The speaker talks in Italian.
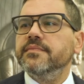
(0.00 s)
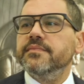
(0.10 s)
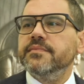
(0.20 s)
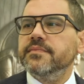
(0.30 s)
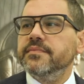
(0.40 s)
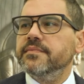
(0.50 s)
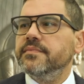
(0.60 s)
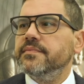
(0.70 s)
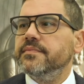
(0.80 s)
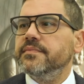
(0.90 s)
Un altro
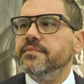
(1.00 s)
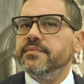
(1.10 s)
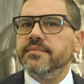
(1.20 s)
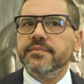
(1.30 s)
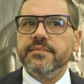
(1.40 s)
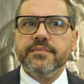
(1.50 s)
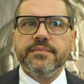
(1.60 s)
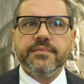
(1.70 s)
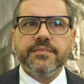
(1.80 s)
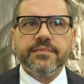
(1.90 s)
importante riconoscimento per
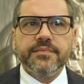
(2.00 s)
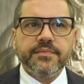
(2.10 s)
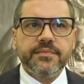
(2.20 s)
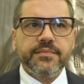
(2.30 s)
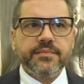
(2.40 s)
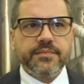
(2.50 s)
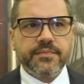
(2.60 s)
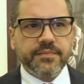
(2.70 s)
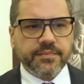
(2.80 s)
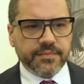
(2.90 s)
l'Ateneo Salernitano con il
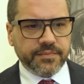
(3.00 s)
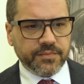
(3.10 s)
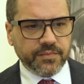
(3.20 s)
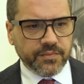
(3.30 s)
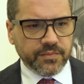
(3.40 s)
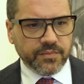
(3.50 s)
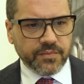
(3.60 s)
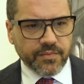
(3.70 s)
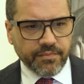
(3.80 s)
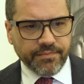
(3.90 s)
finanziamento
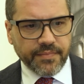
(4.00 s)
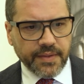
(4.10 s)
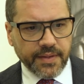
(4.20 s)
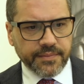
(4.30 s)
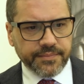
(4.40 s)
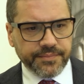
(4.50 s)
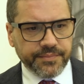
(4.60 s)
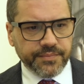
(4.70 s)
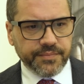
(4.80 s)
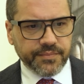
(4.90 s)
del
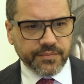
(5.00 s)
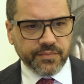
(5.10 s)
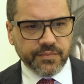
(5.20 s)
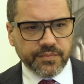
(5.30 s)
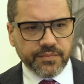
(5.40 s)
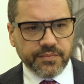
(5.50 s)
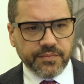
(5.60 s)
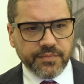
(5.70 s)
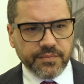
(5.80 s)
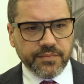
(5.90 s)
Ministero, un'importante
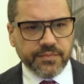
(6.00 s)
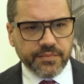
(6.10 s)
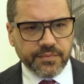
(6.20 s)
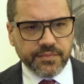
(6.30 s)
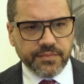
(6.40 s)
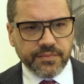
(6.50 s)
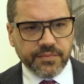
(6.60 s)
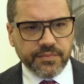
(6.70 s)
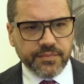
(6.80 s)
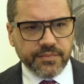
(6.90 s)
ricerca in
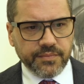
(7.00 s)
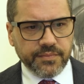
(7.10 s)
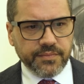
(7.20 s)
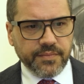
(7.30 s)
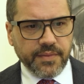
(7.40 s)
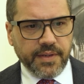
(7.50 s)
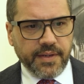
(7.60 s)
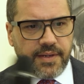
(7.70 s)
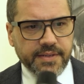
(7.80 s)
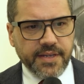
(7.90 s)
collaborazione con la
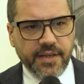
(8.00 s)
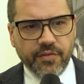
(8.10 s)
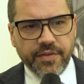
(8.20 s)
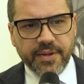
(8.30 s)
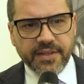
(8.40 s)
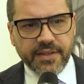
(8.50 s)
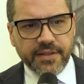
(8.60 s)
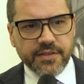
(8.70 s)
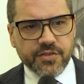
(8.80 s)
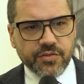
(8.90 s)
Sovrintendenza. Sì, ovviamente
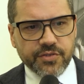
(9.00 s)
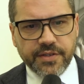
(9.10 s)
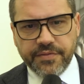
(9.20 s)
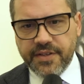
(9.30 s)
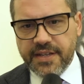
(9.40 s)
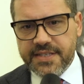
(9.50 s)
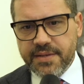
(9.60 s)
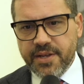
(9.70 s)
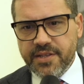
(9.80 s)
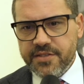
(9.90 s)
il discorso del
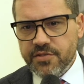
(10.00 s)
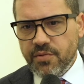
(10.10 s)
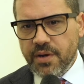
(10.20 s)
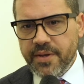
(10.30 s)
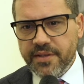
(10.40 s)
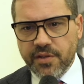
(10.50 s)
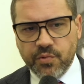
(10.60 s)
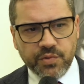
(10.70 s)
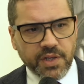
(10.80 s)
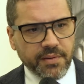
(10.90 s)
finanziamento è sicuramente
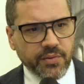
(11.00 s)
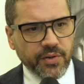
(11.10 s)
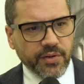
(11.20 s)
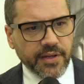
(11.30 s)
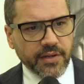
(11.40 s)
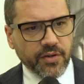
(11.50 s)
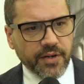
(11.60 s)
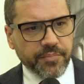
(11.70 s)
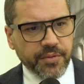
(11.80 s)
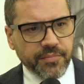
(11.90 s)
utile, ma quello che è
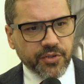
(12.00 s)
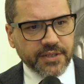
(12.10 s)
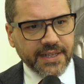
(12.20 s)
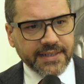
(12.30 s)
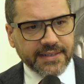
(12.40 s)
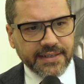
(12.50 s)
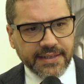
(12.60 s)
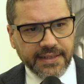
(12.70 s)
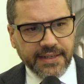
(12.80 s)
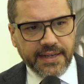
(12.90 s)
ancora più
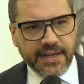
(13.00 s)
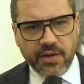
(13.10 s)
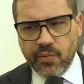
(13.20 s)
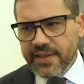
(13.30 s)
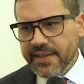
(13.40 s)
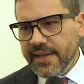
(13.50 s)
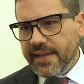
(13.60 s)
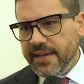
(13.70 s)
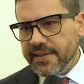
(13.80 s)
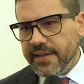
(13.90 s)
importante è la qualità
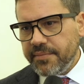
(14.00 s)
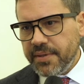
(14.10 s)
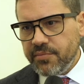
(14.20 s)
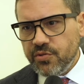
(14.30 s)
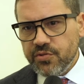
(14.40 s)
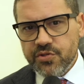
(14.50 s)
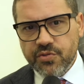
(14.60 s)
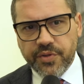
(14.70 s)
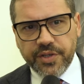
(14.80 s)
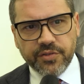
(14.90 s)
della rete che abbiamo
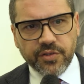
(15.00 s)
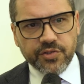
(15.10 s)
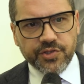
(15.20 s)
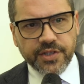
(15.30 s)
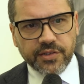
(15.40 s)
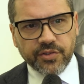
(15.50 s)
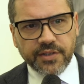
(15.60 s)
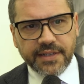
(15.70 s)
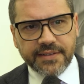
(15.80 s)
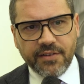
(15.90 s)
costruito. Oggi
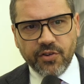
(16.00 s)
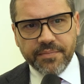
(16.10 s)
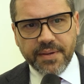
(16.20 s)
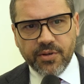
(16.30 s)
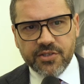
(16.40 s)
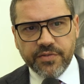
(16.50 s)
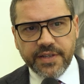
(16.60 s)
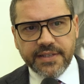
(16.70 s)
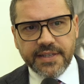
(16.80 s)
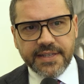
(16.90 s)
attorno al tavolo abbiamo la
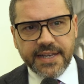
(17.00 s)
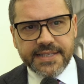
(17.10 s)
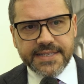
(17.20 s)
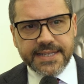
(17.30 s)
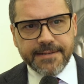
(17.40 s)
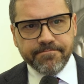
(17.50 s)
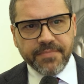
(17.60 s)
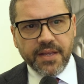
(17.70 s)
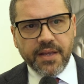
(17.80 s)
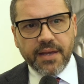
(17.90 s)
Sovrintendenza,
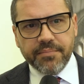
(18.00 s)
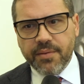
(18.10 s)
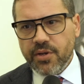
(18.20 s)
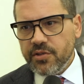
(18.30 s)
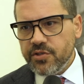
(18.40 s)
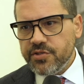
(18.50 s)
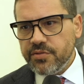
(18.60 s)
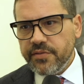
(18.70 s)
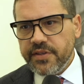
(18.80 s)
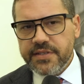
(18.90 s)
abbiamo la
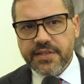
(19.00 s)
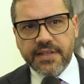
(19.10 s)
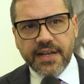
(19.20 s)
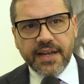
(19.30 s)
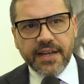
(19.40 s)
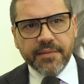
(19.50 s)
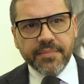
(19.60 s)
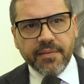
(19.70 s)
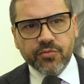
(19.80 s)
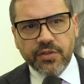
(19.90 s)
nostra università e
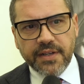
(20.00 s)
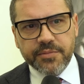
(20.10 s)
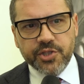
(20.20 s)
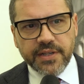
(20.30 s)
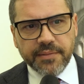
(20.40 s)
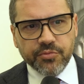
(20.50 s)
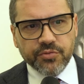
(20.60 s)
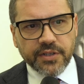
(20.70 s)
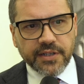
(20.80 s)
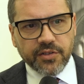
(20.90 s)
abbiamo avuto la capacità
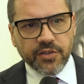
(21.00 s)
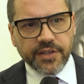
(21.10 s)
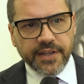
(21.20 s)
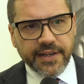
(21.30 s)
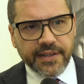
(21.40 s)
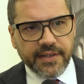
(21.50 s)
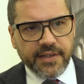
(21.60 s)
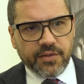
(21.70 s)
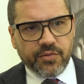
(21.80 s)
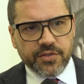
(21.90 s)
appunto di raccogliere
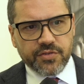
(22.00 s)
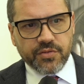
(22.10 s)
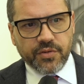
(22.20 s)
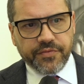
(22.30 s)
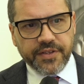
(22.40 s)
questo